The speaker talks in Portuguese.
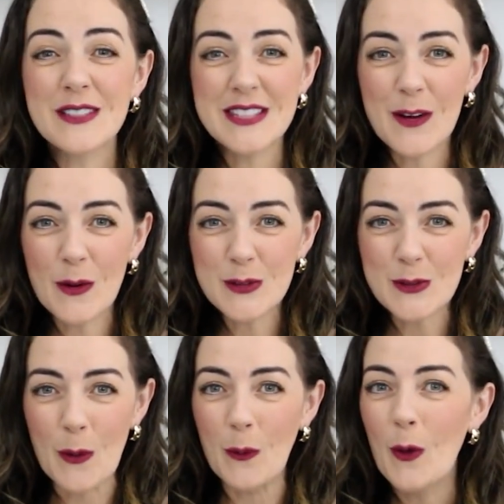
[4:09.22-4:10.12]
você
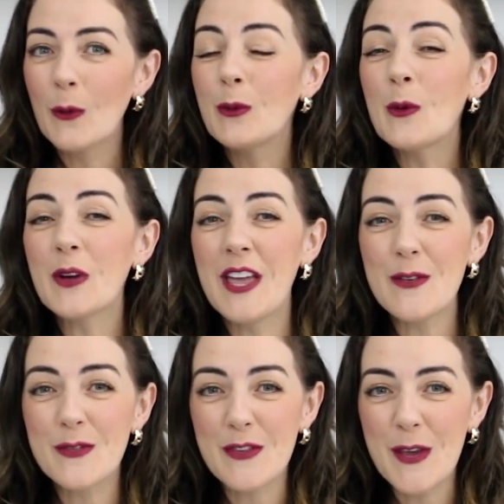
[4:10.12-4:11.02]
gostou do
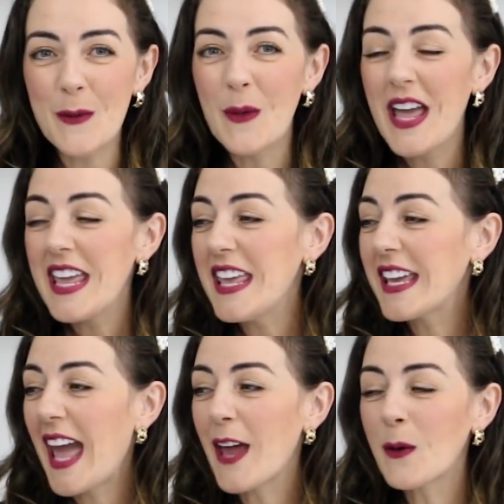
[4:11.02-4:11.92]
que viu
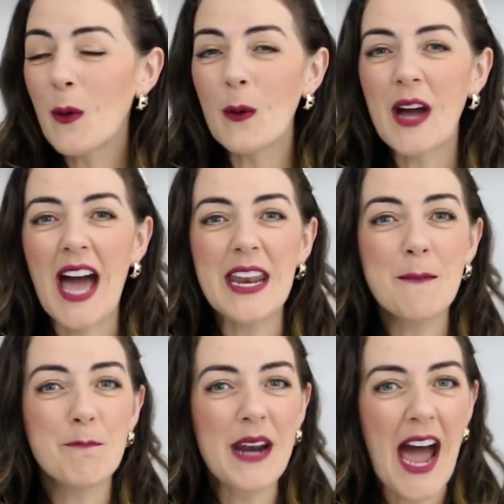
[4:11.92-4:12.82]
e quer colocar
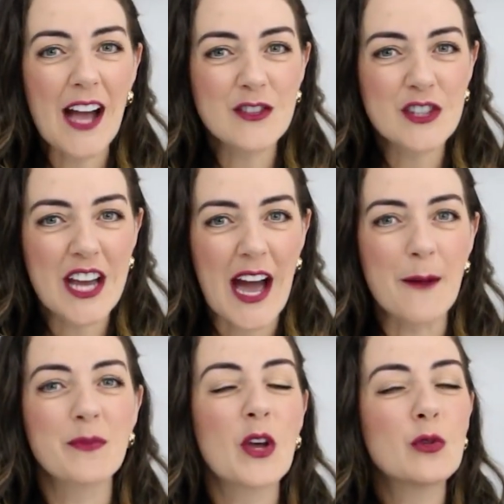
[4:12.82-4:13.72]
em
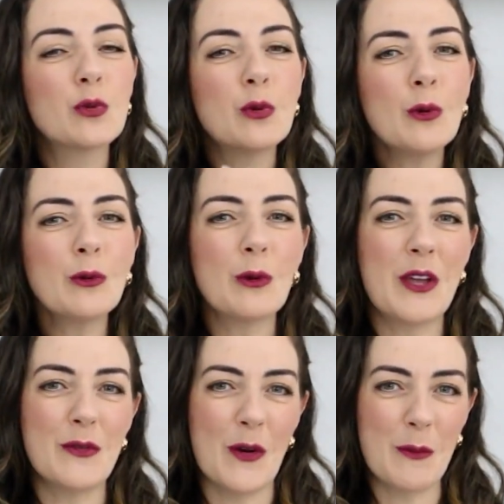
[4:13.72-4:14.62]
prática tudo
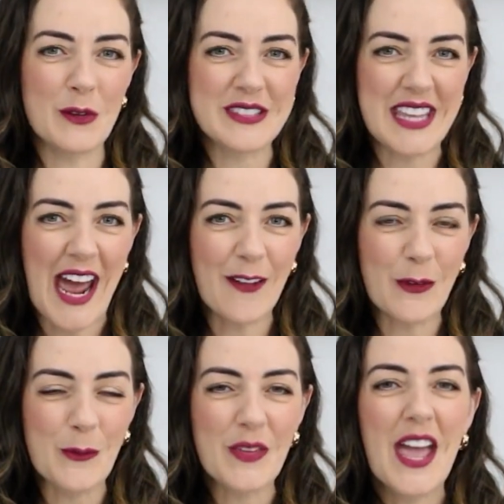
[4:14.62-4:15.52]
que foi
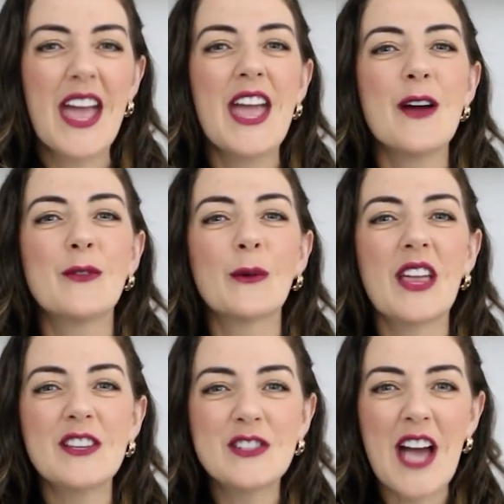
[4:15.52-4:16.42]
mostrado, eu vou
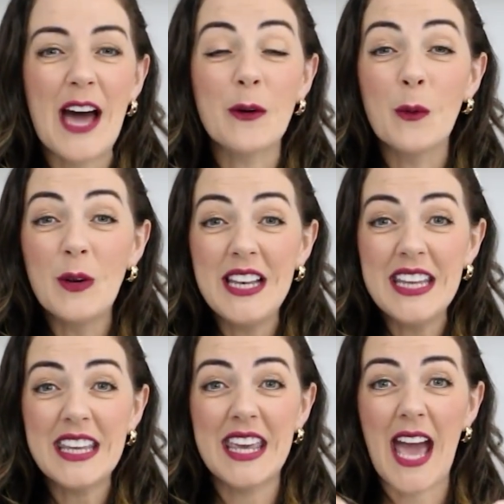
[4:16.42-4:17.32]
deixar o
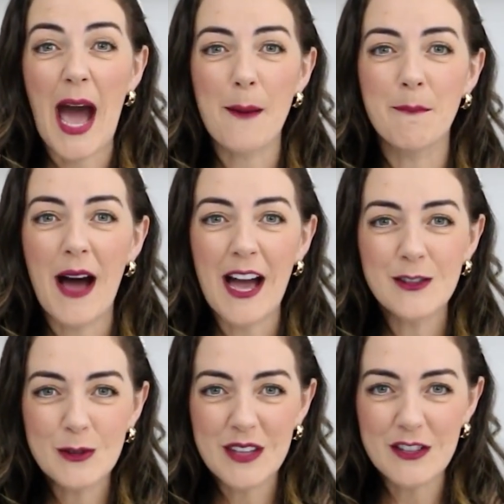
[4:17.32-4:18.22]
link
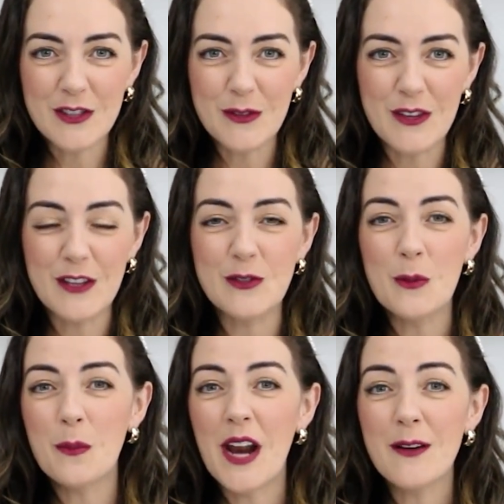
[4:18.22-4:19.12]
abaixo deste
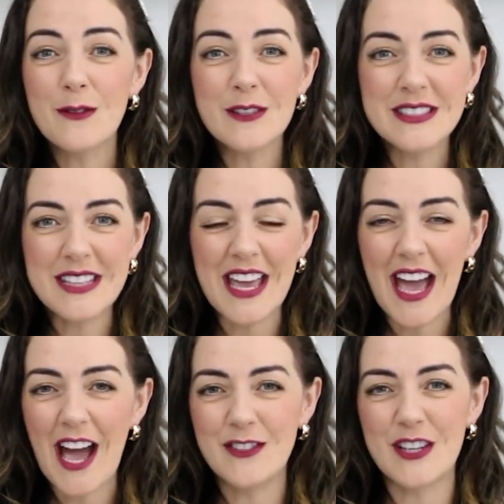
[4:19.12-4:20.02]
vídeo para
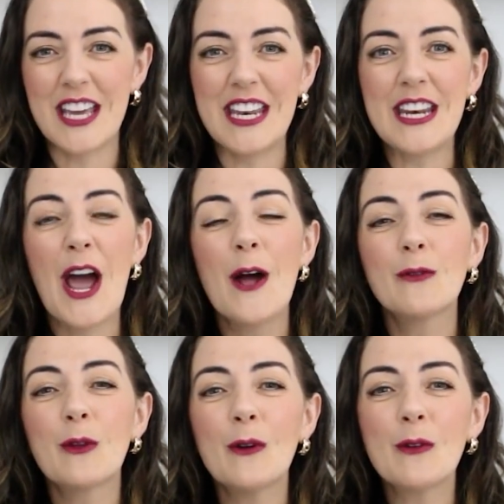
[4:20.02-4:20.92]
você adquirir
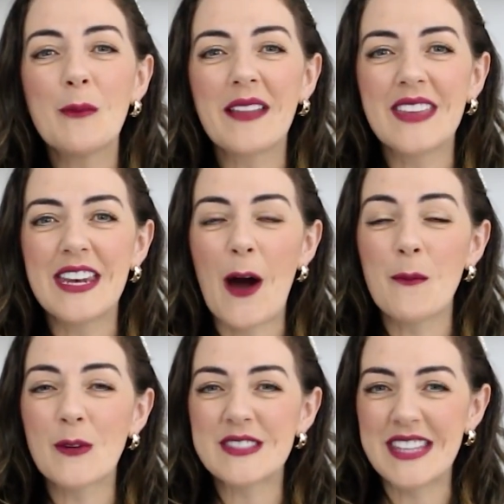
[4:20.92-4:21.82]
todo o
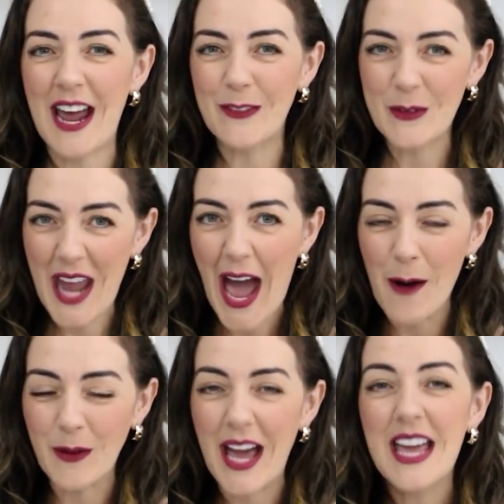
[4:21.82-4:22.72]
material mostrado
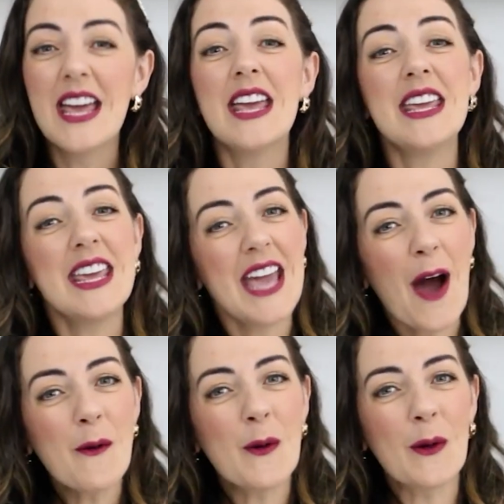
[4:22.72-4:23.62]
na aula. E
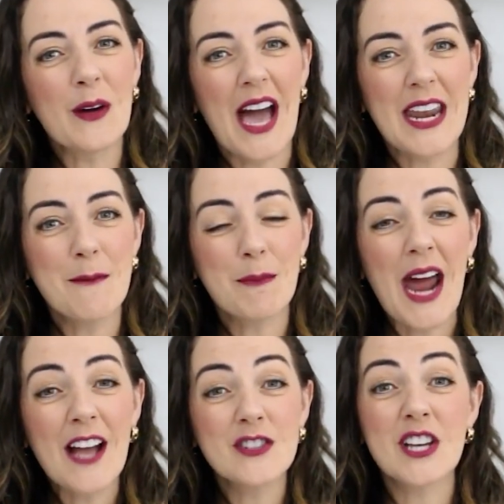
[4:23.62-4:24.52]
ao colocar em
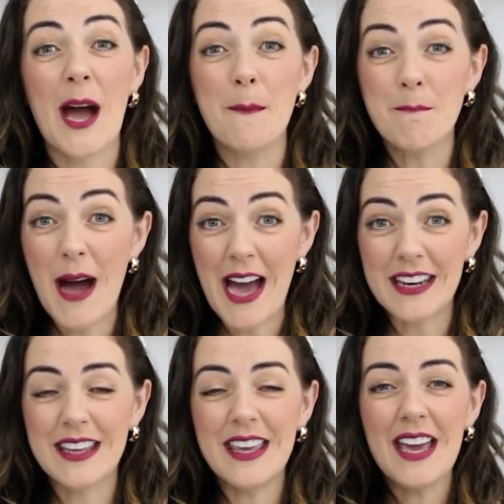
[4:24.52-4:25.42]
prática,
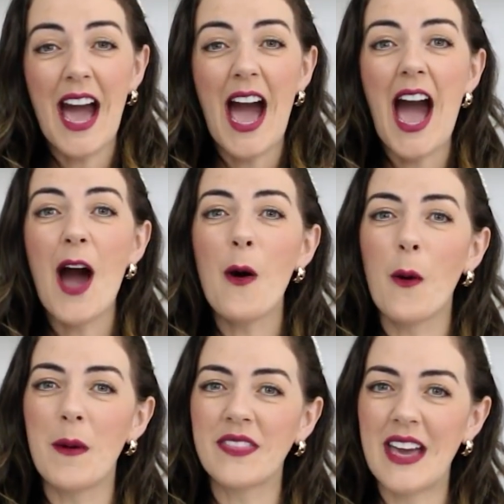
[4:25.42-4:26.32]
marque
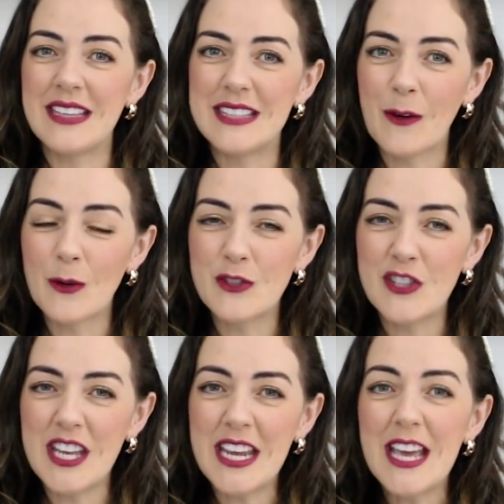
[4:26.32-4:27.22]
arroba
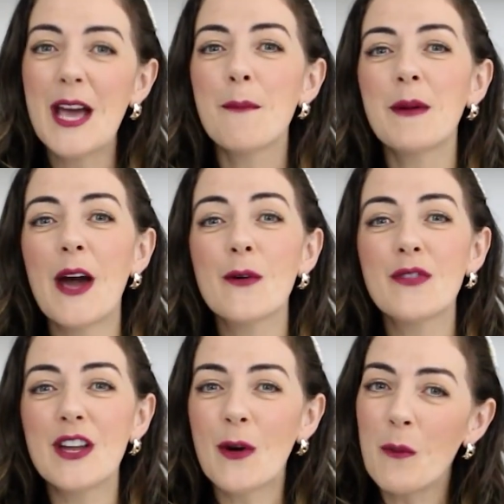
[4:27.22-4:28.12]
Agostini para eu
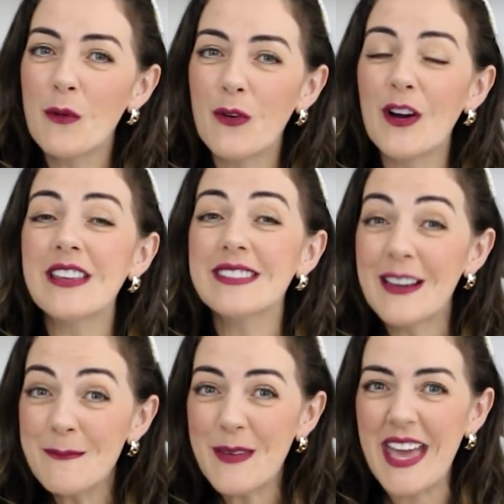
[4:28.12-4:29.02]
ver como foi
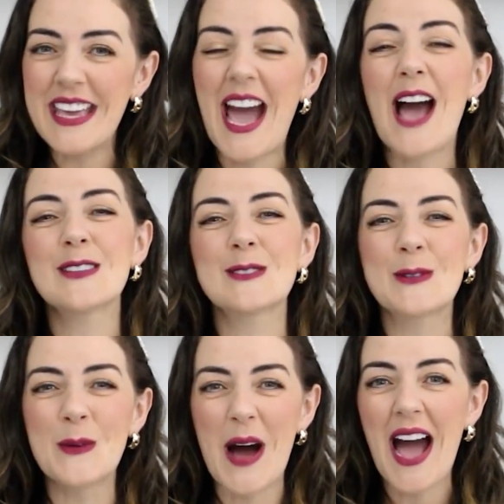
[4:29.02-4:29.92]
também a
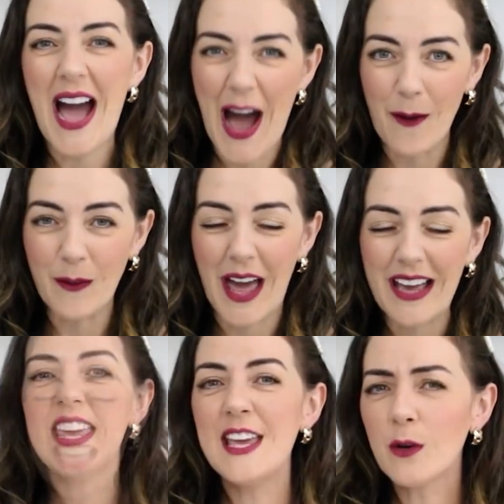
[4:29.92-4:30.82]
sua aula.
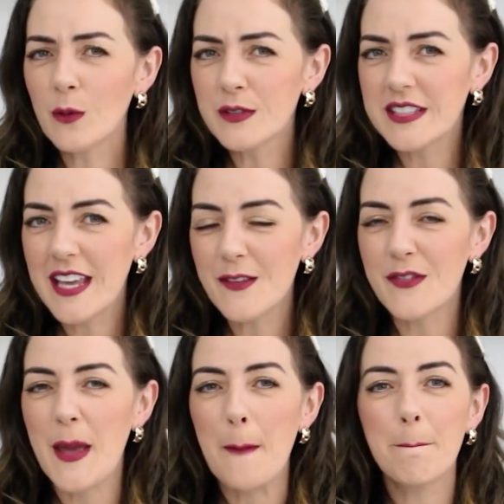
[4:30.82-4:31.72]

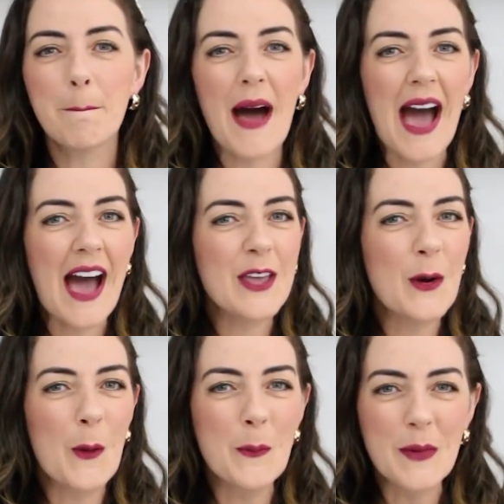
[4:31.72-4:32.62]
Inclusive,
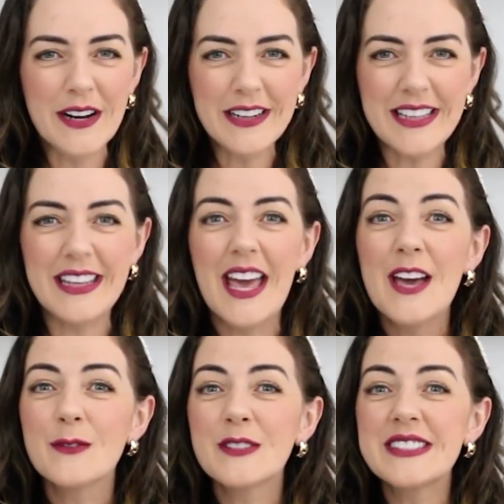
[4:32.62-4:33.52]
pai ou mãe,
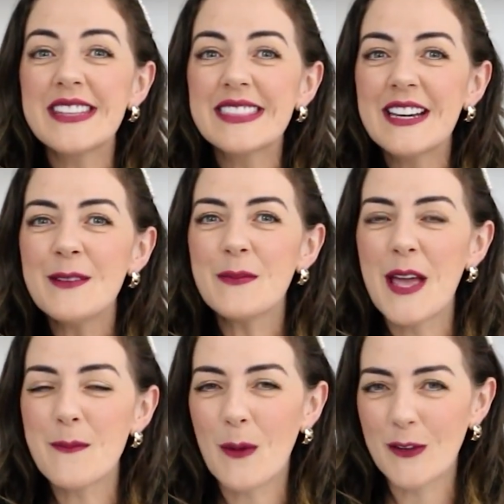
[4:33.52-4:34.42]
você
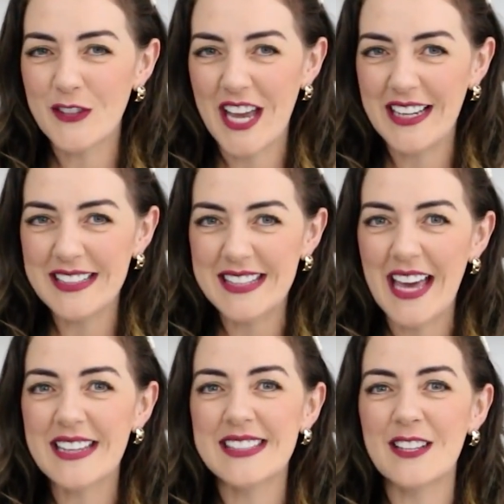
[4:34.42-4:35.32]
também pode
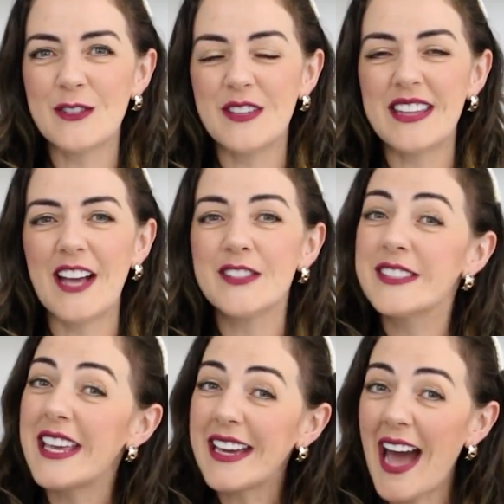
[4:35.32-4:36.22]
realizar as
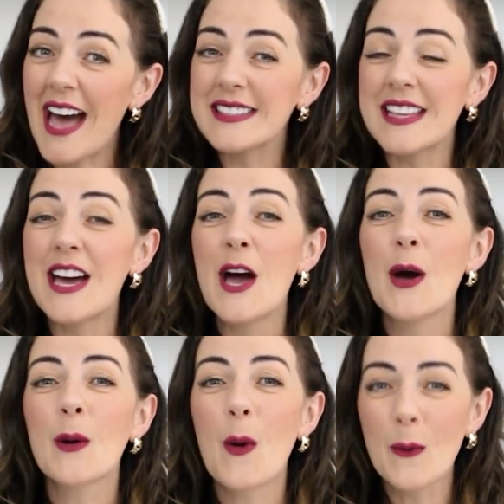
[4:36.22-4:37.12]
atividades em casa
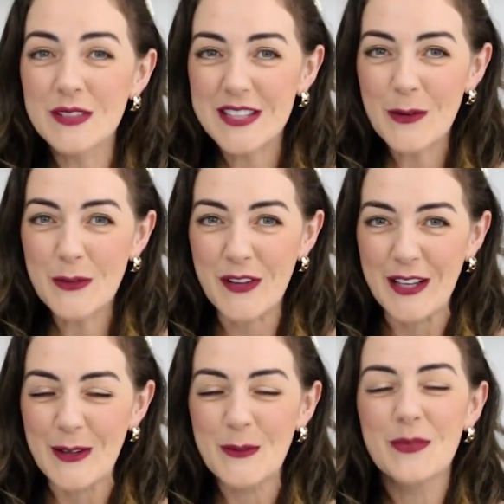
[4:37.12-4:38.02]
com seu
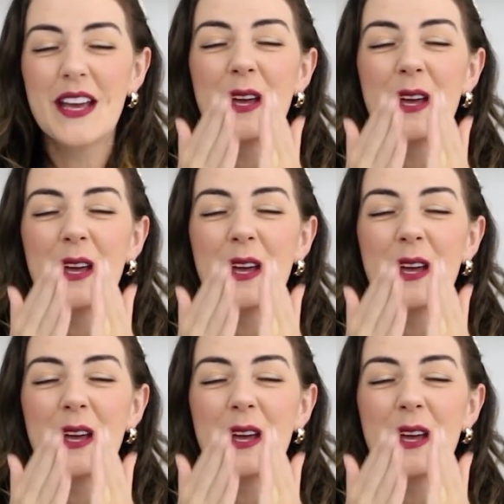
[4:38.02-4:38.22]
filho.